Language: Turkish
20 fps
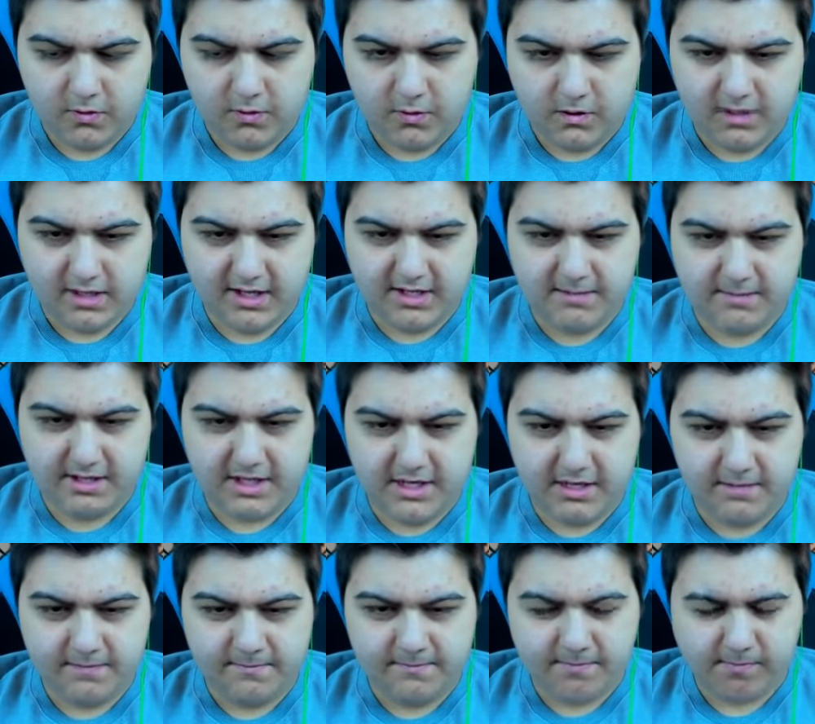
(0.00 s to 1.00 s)
Hadi
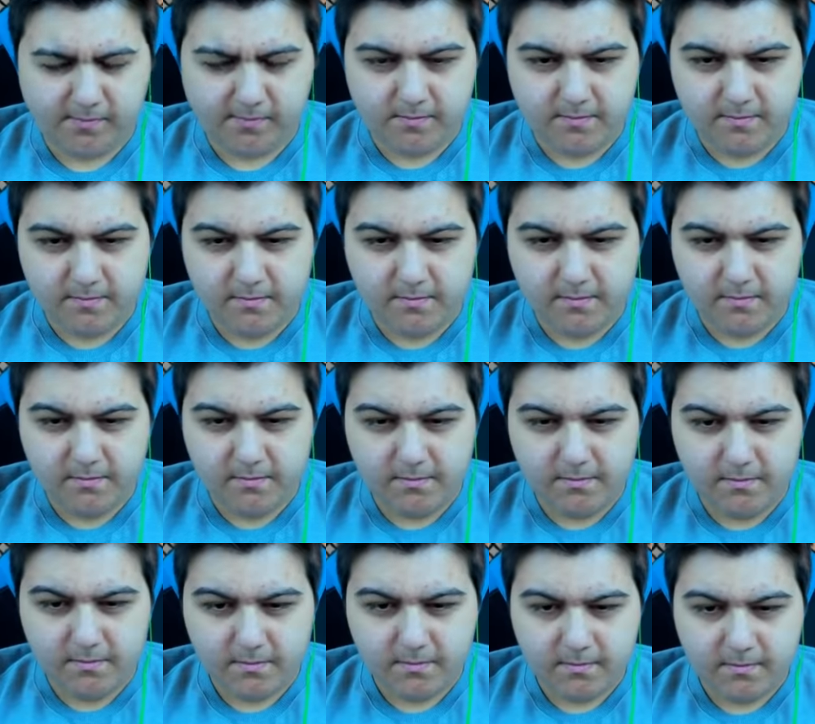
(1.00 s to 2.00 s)
bakalım.
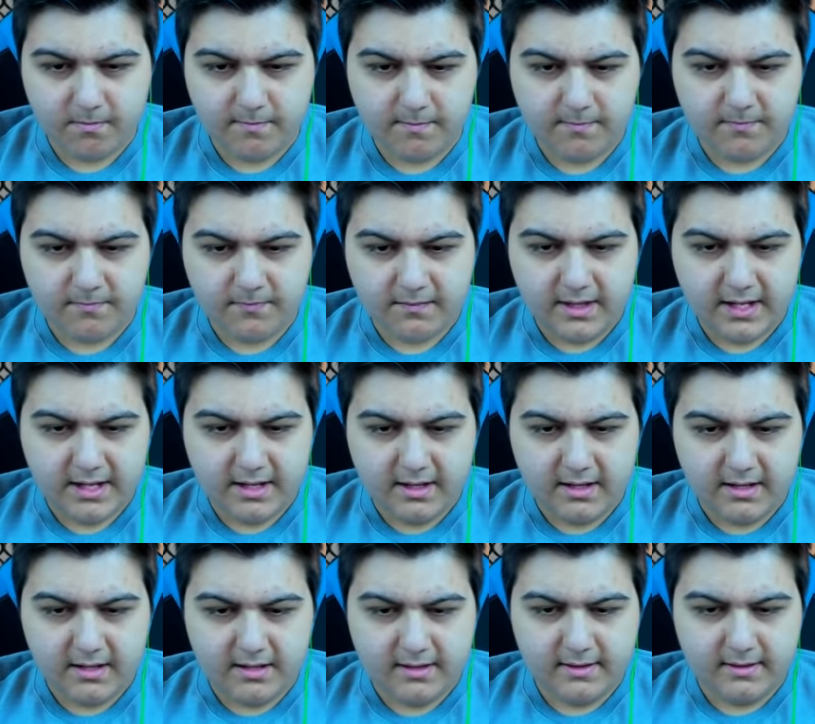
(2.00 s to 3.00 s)
Abi söyleyeyim mi? 10
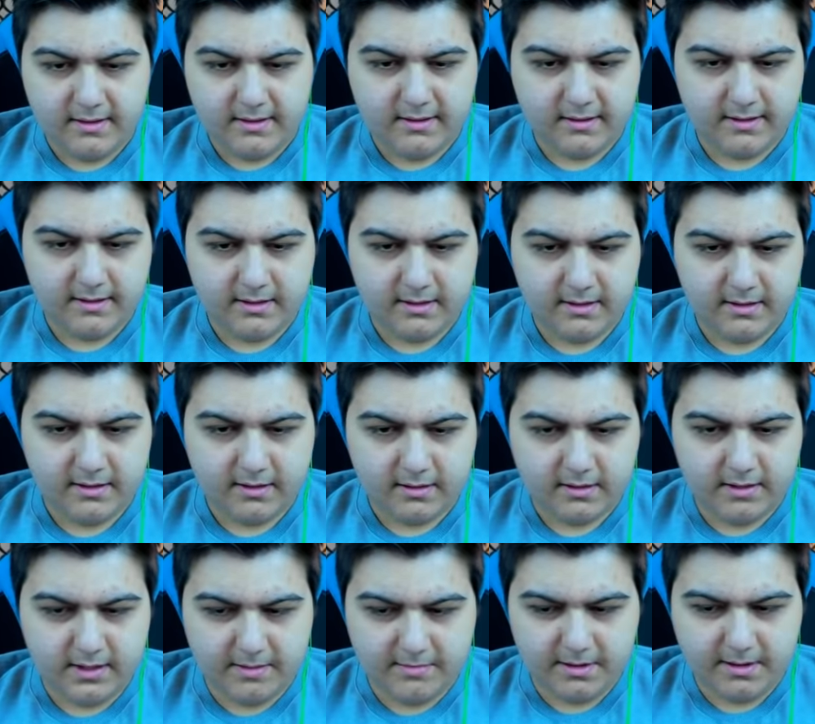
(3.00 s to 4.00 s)

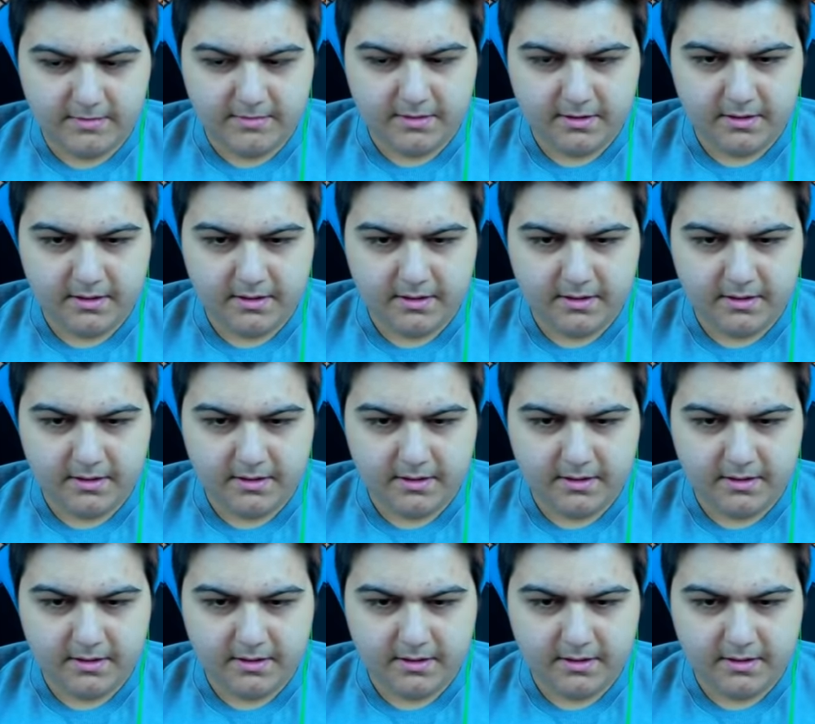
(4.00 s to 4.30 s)
Tamam.